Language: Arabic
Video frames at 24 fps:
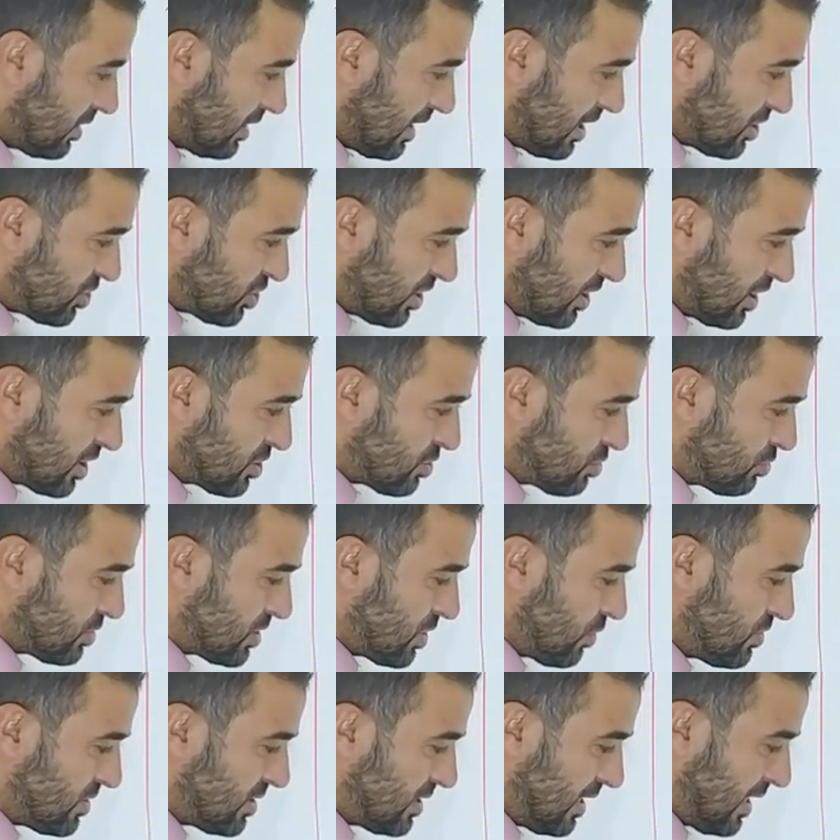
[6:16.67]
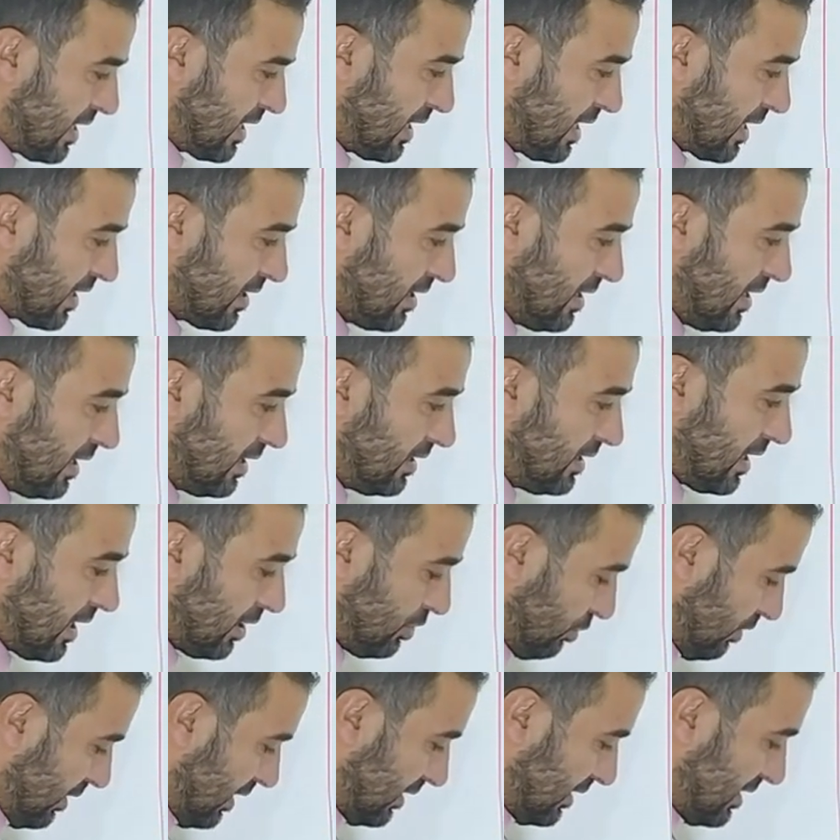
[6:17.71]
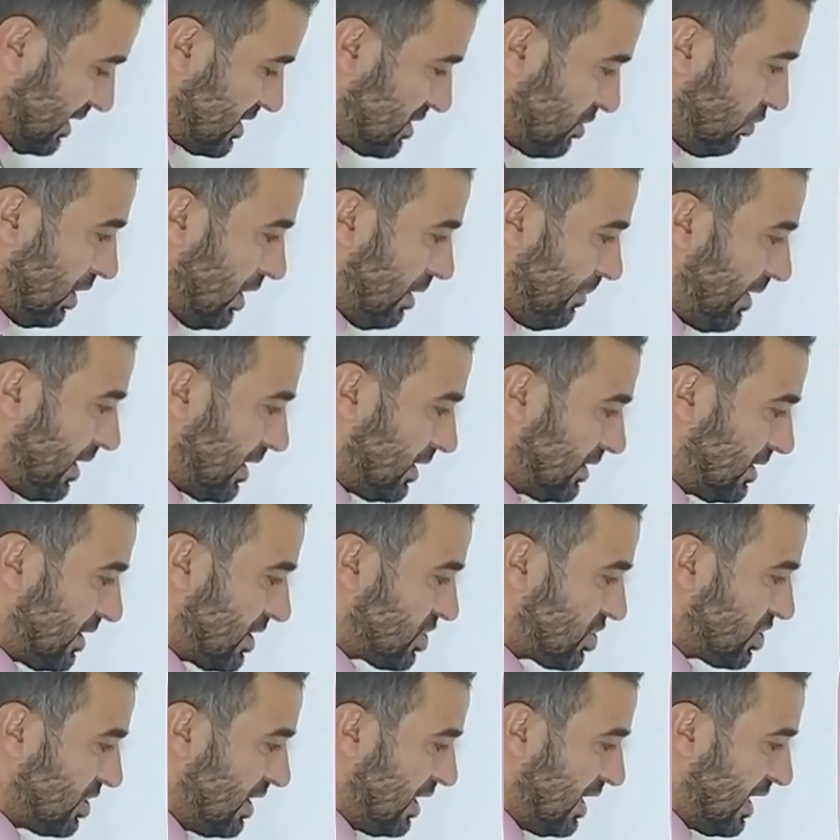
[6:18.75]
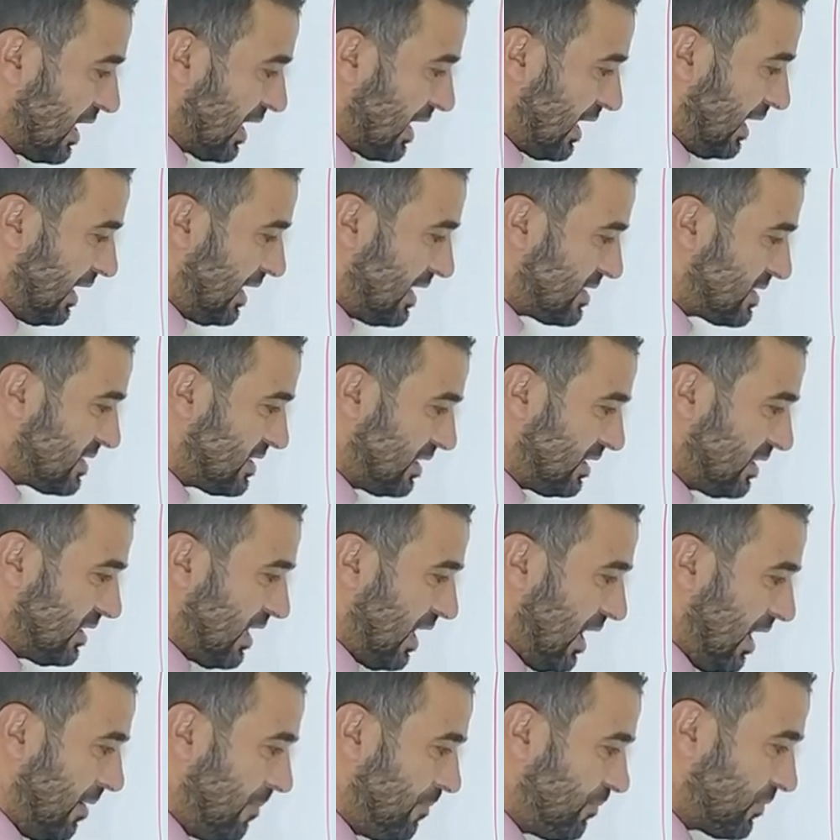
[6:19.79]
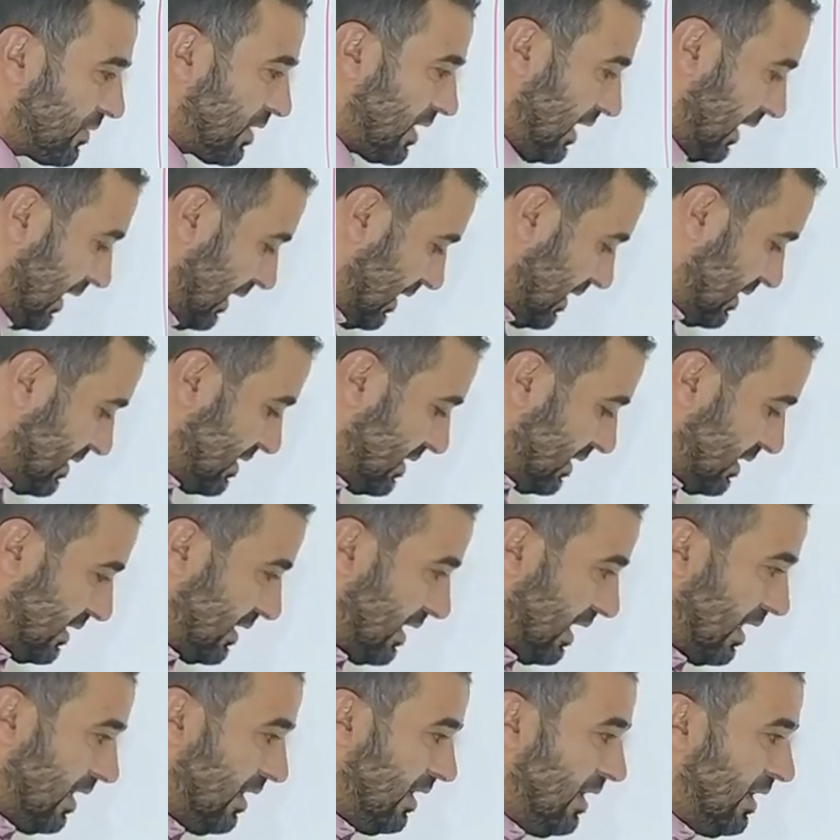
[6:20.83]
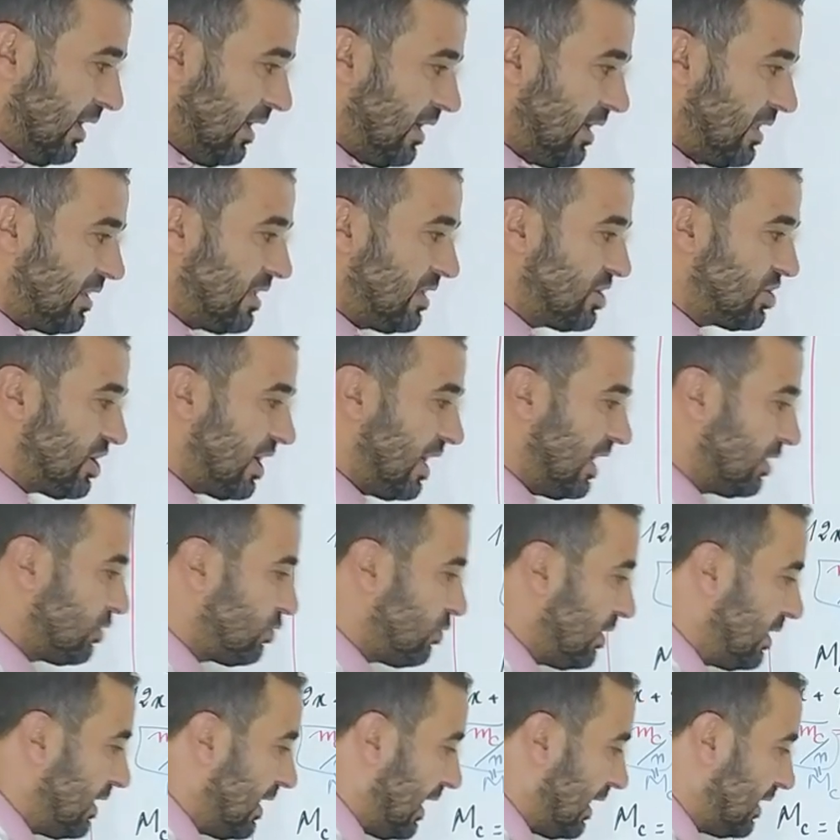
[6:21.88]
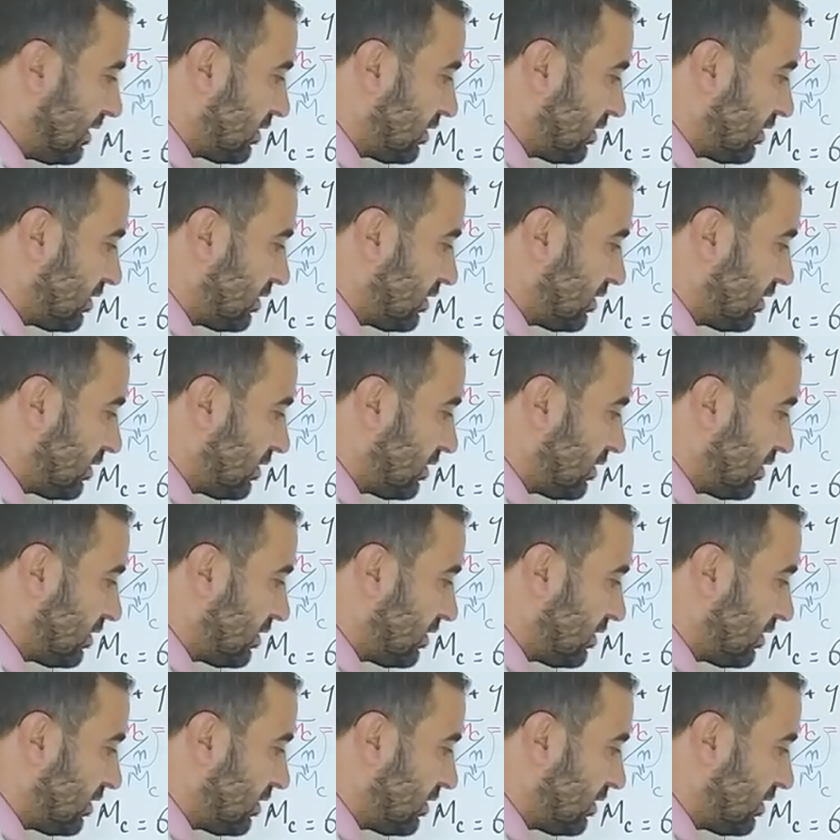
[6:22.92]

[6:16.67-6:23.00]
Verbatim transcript: 12 اكس تساوي 6 ايكغيك نقدروا نختزلوا ولا ما نقدرش على 6 على 6 اذا شحال تولي